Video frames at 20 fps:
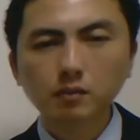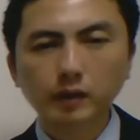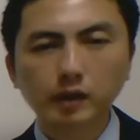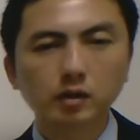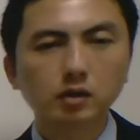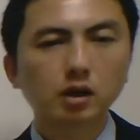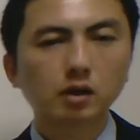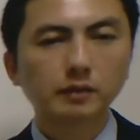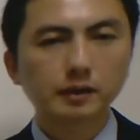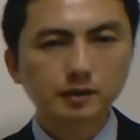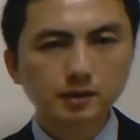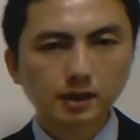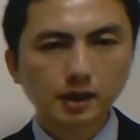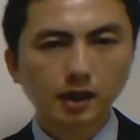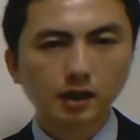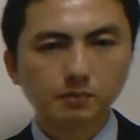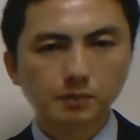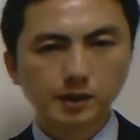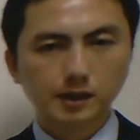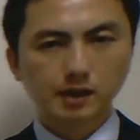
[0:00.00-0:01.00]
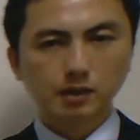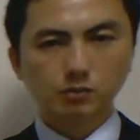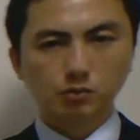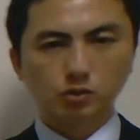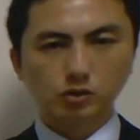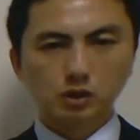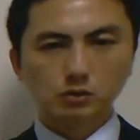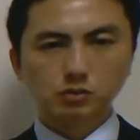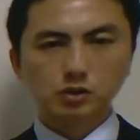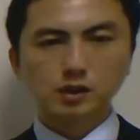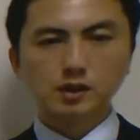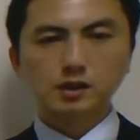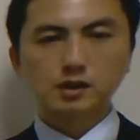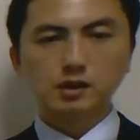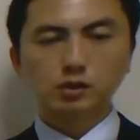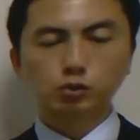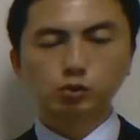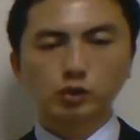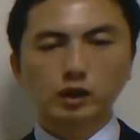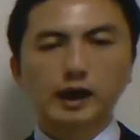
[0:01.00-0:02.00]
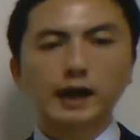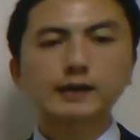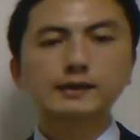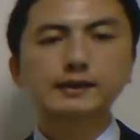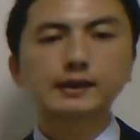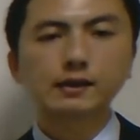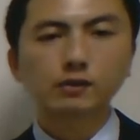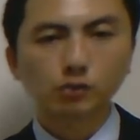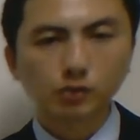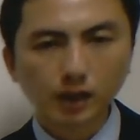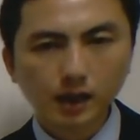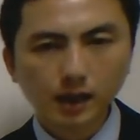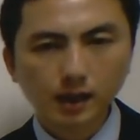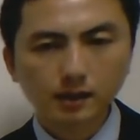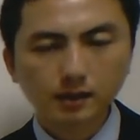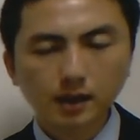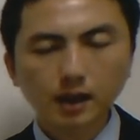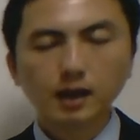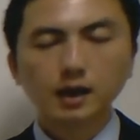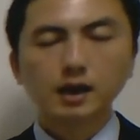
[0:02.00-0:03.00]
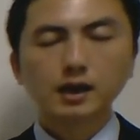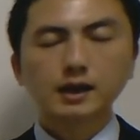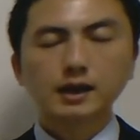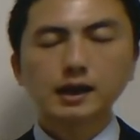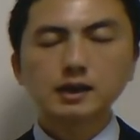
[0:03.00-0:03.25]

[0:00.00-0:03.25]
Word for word: 悪か罰かみたいな問題も出てきたことがあったので、ね、